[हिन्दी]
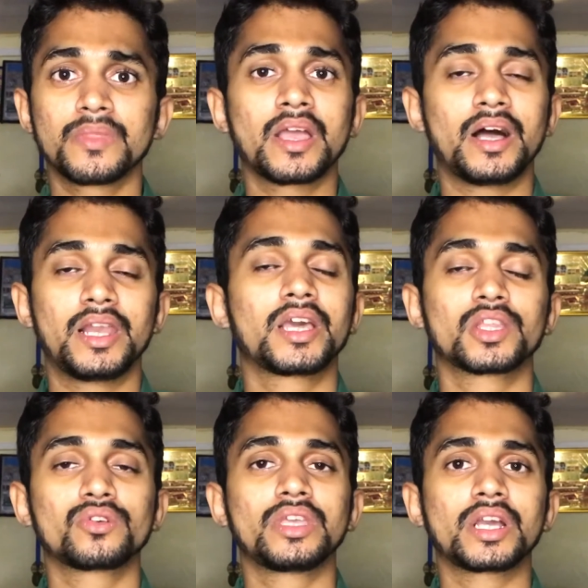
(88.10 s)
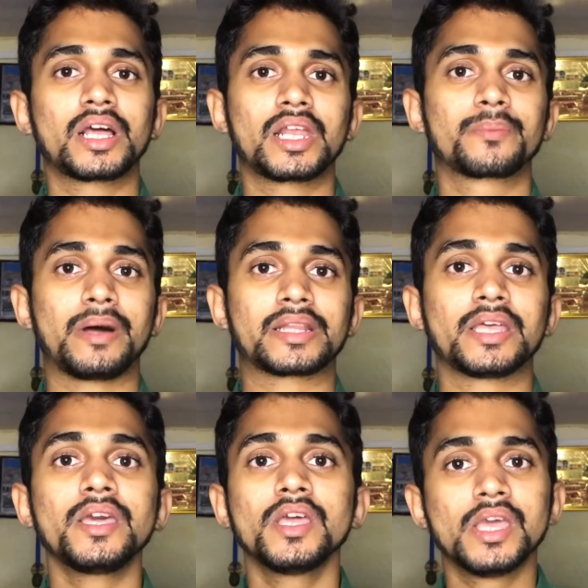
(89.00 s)
अलग है तो ये गलत बात
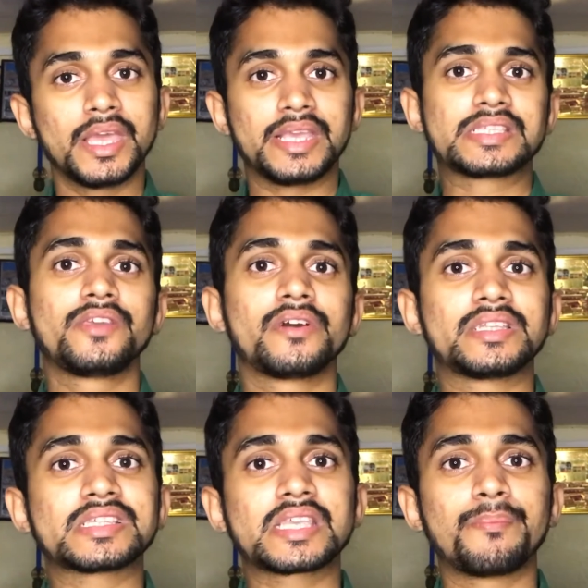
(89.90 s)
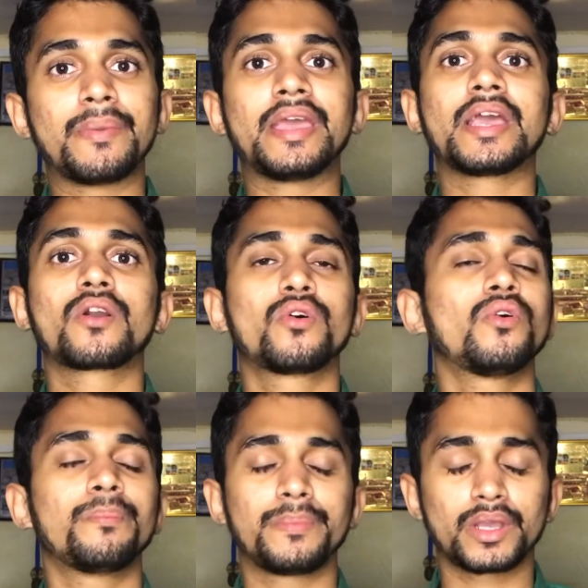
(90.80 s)
है इसी वजह से मैं को
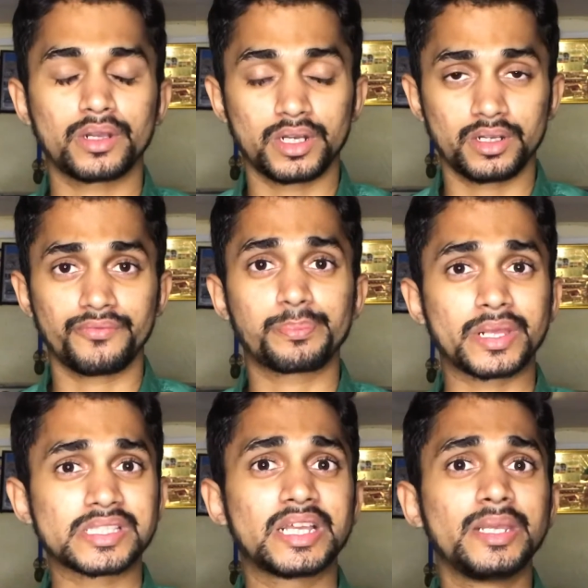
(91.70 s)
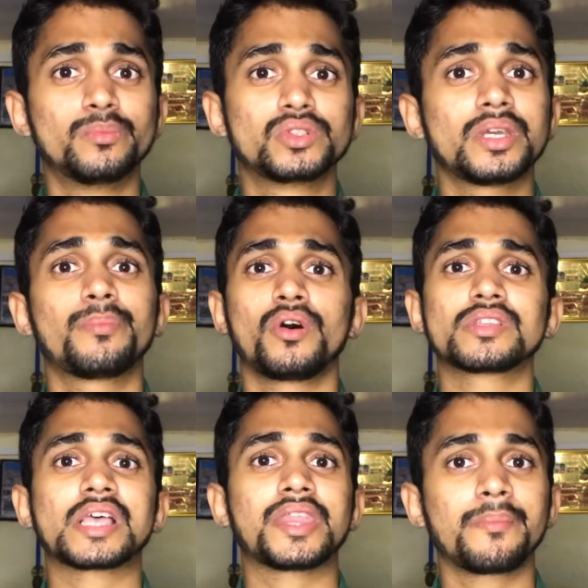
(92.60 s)
पर्सनली मुझे बहुत
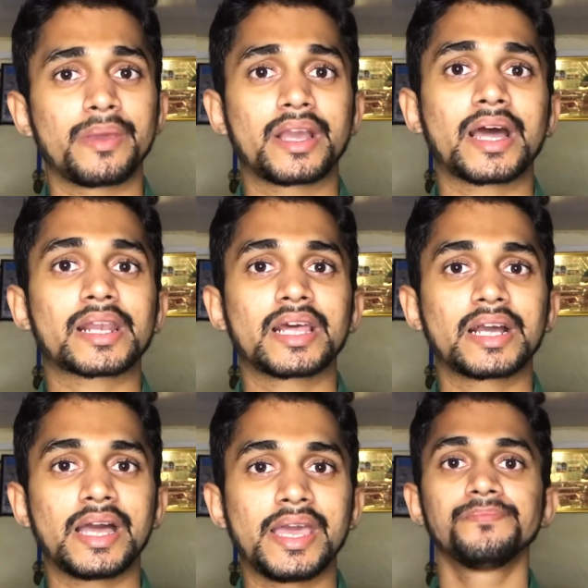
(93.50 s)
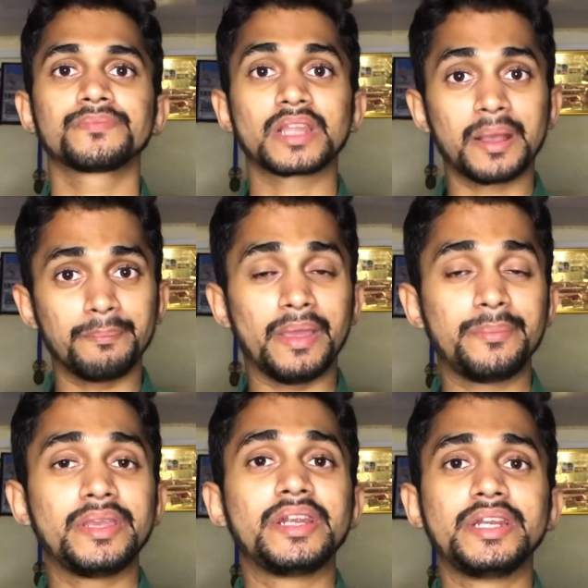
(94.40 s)
ज़्यादा बेकार लगा है मैं
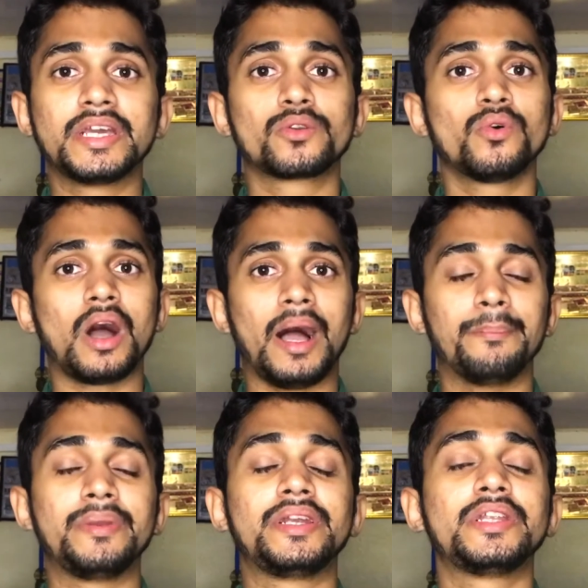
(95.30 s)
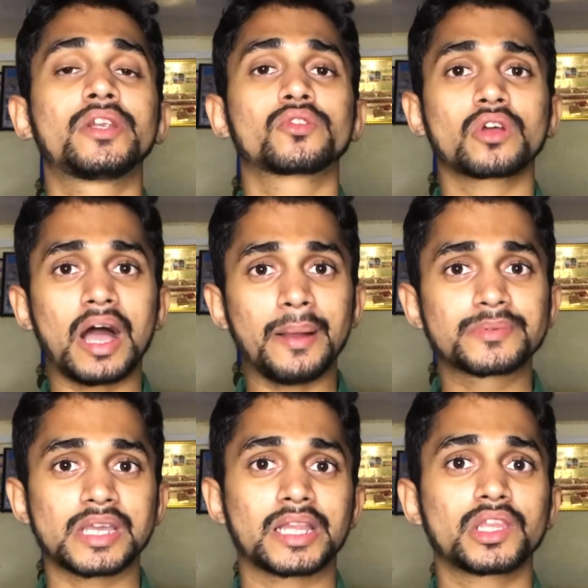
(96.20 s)
भी इंडियन हूँ आप भी इंडियन हो तो आप
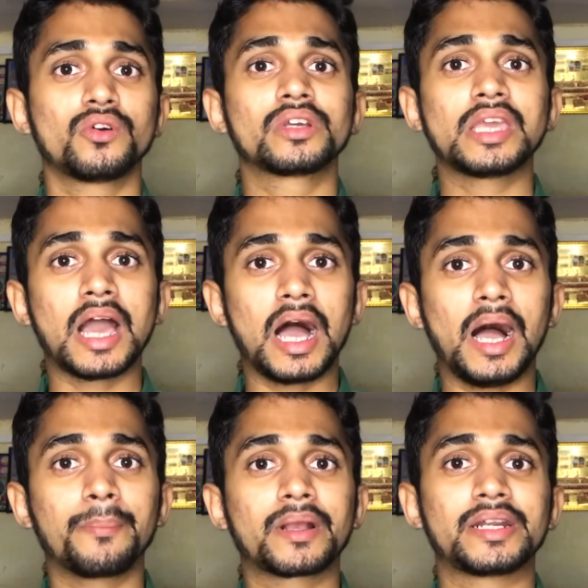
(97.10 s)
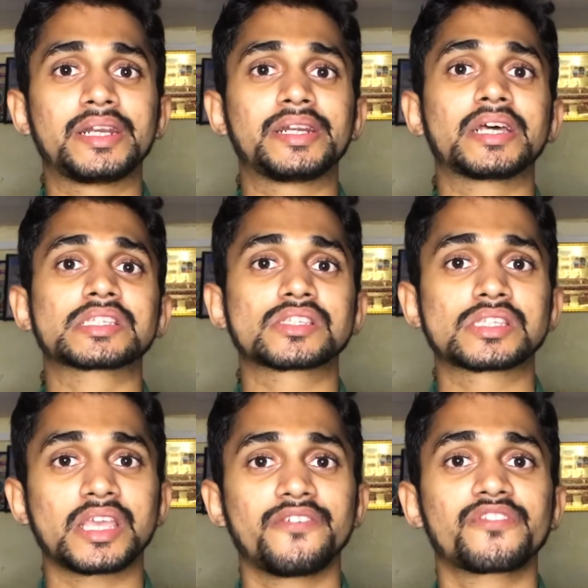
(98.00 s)
चाहते हो कि आपका डेटा
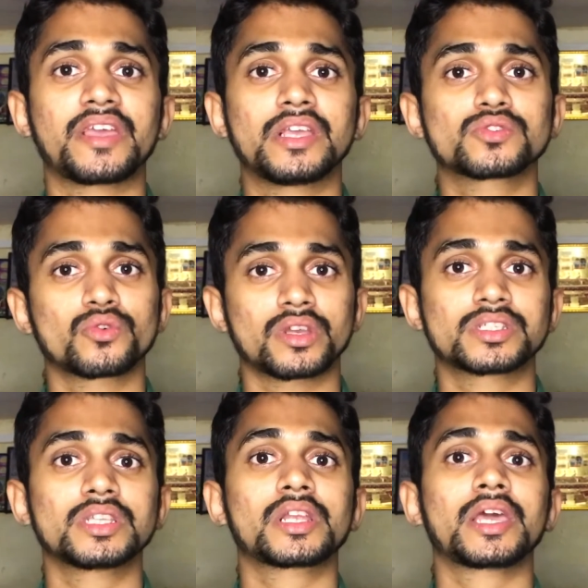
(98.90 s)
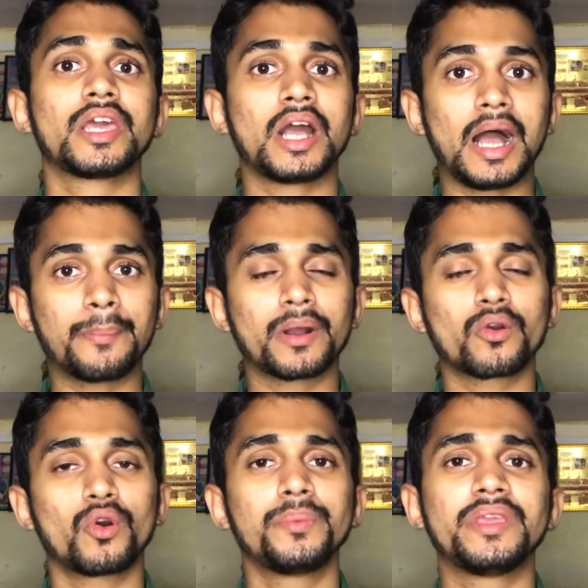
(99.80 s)
सेफ रहे सुरक्षित रहे आपका
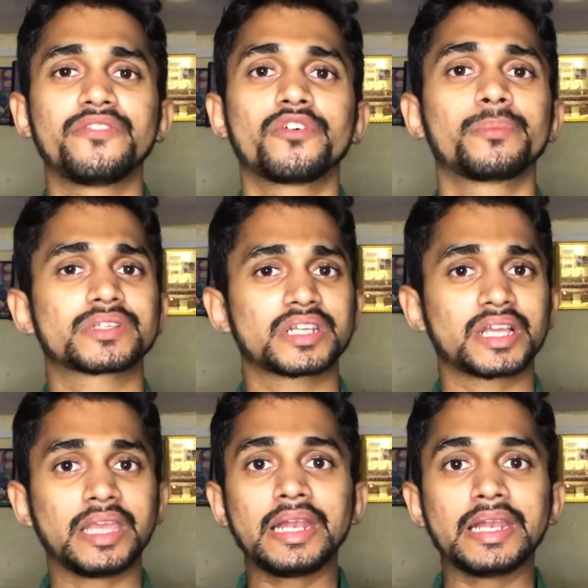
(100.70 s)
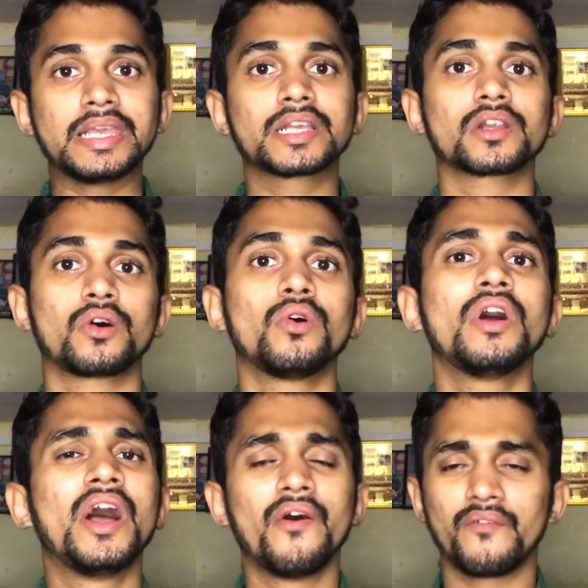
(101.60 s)
कोई भी इन्फॉर्मेशन कहीं लीक ना हो
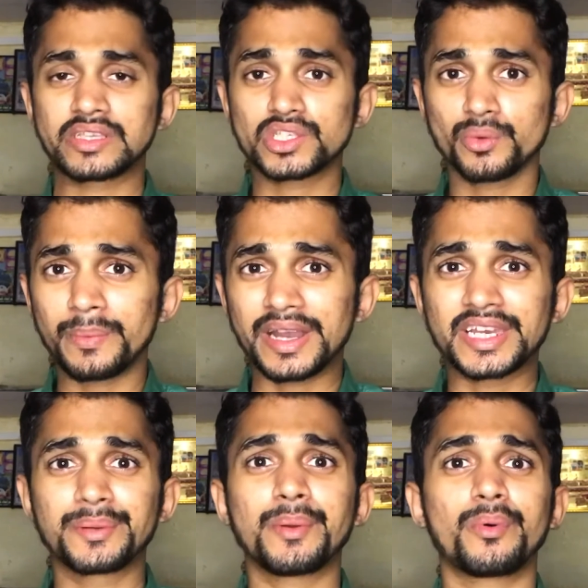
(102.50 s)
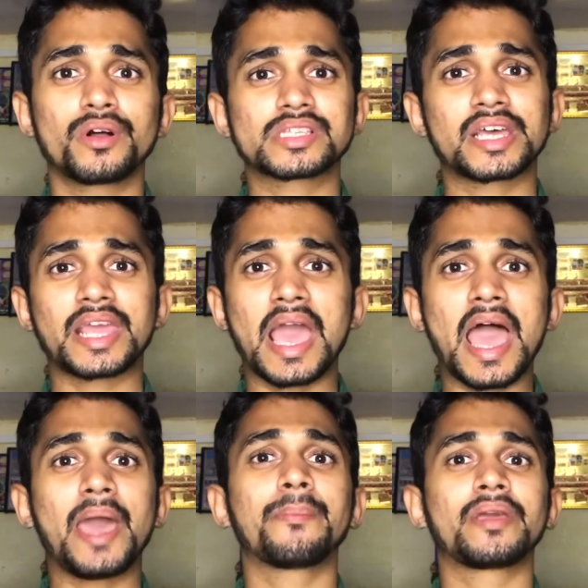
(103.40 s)
वैसे तो मार्केट में बहुत सारे
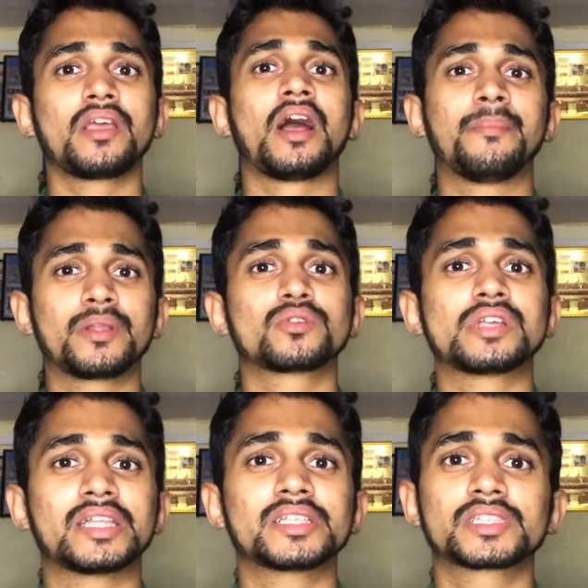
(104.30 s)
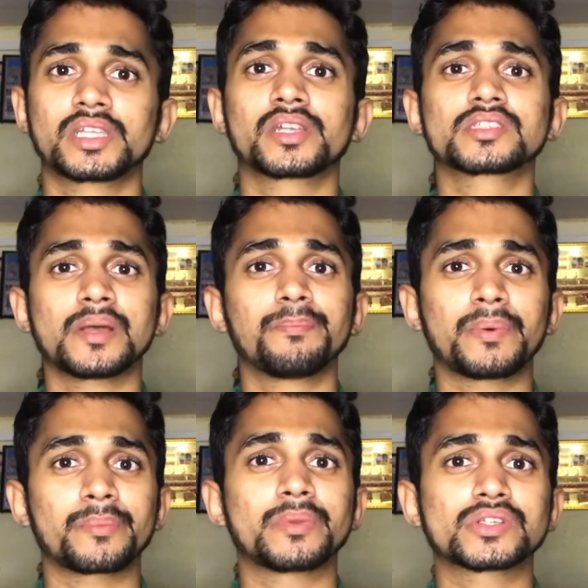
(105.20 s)
ऐप है हमें तो ज़्यादातर सब
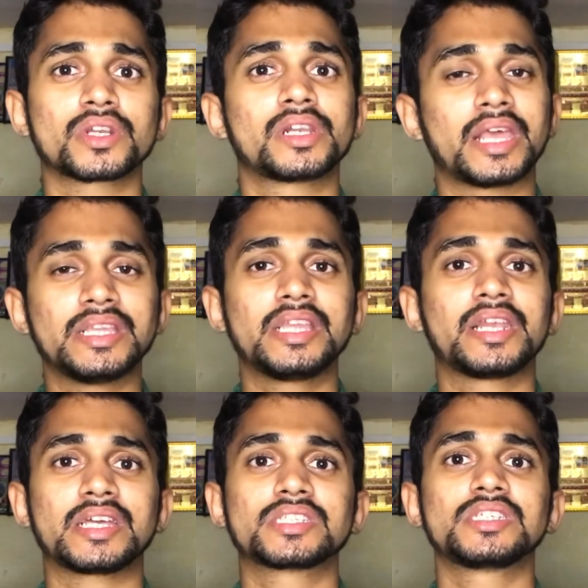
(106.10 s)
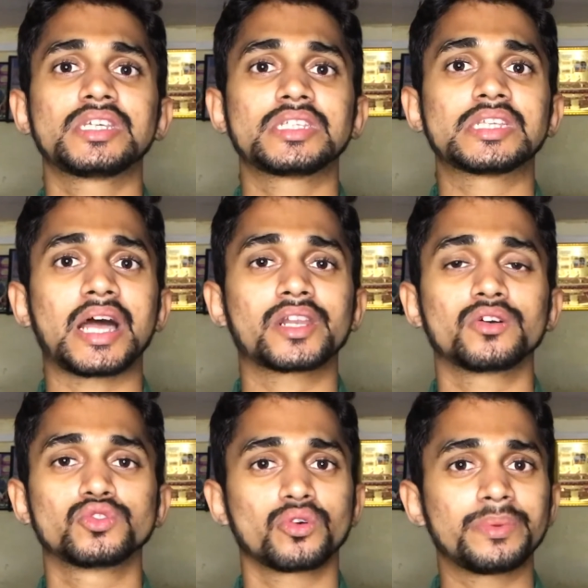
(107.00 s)
परमिशन नहीं देना चाहिए
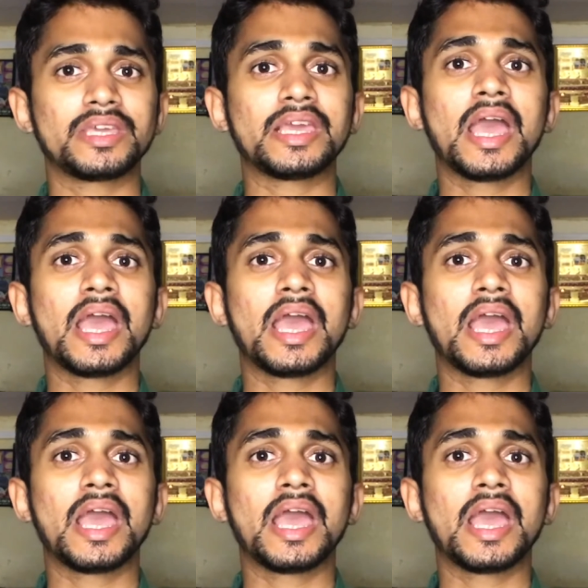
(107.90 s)
और जो भी